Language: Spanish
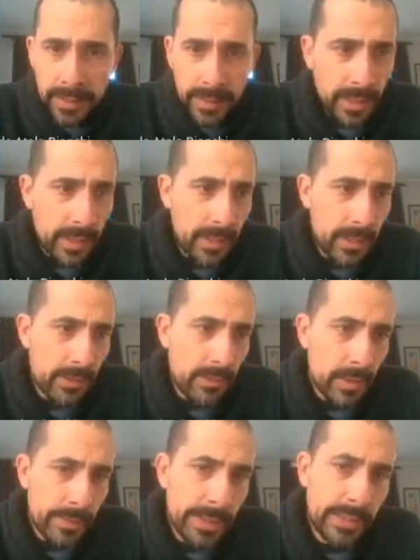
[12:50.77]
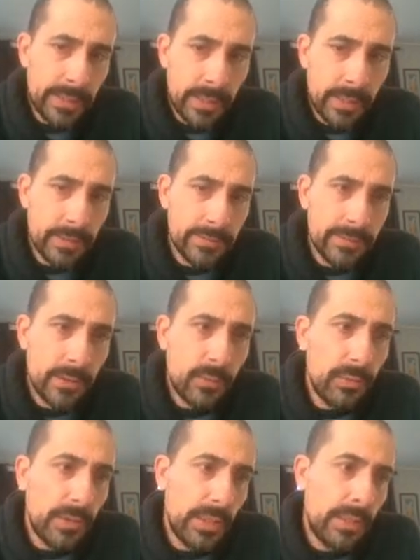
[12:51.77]
que obviamente eh,
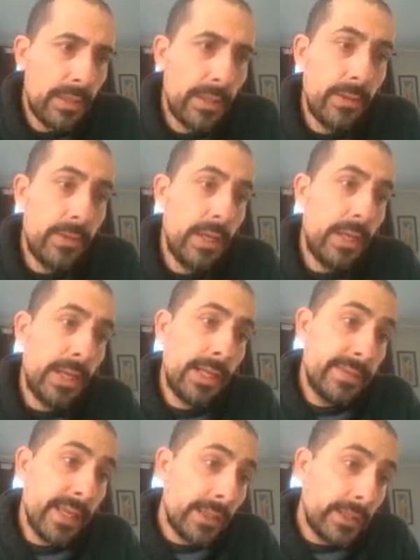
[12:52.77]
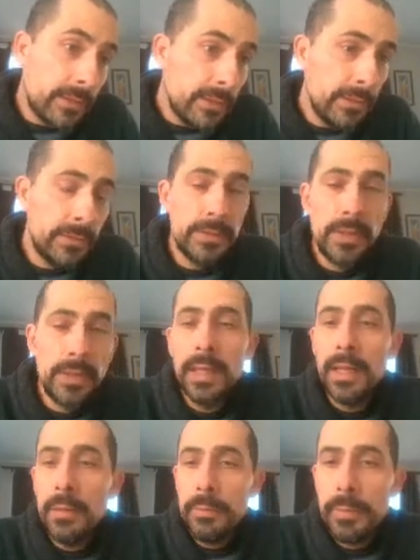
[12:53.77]
es de origen asiático,
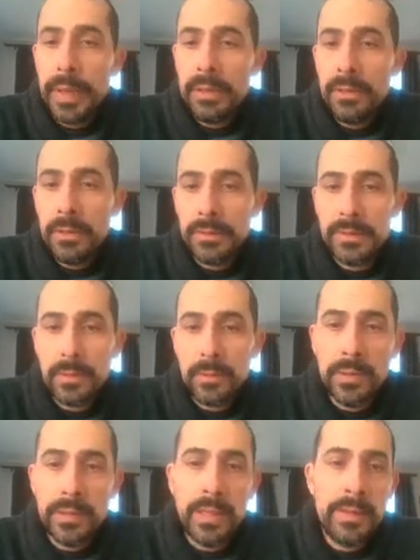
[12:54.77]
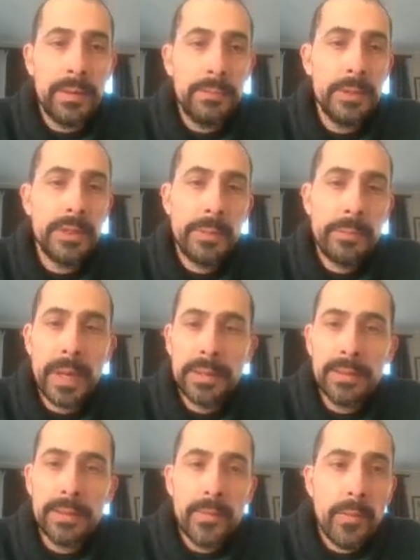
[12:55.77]
pero se cultiva en muchas
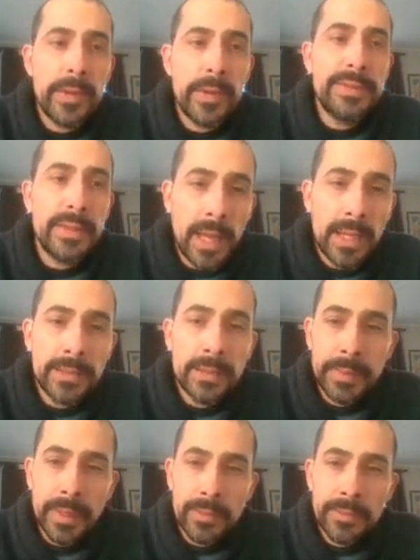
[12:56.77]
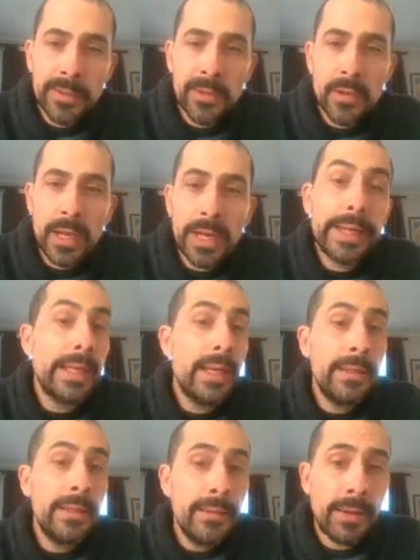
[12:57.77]
partes como medicinal y también como droga
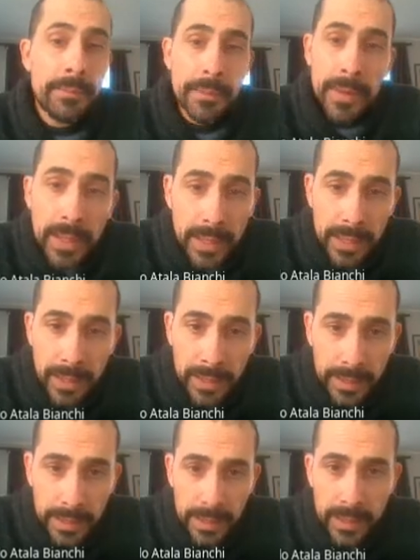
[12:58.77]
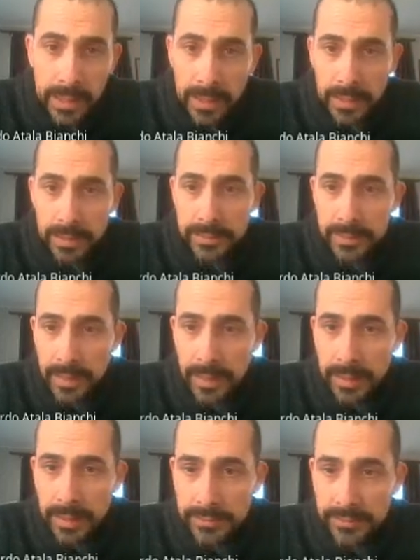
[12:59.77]
recreativa. Eh,
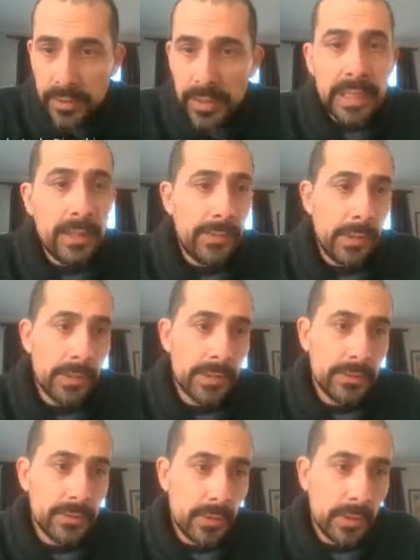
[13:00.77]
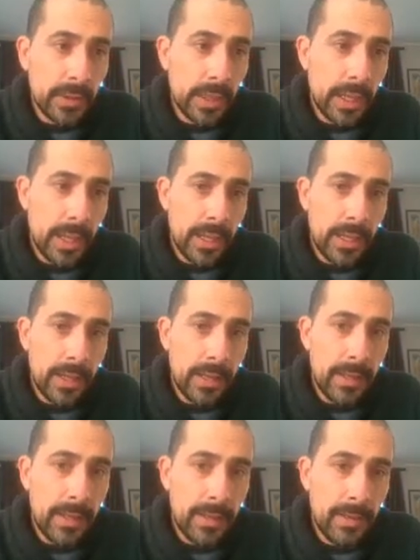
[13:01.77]
son individuos que son
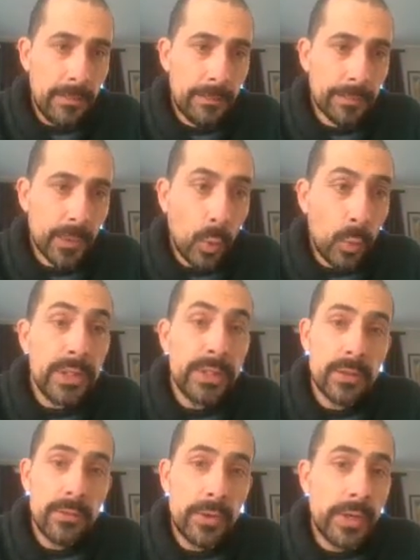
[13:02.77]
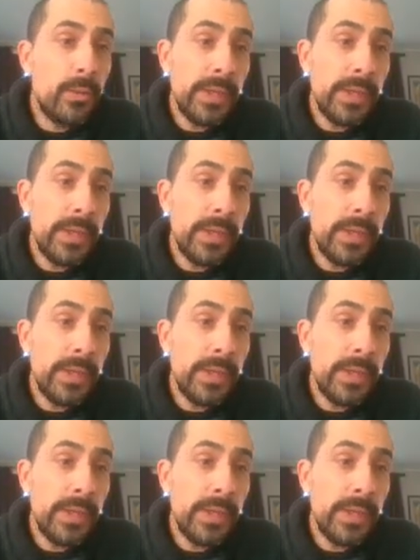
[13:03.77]
eh, con flores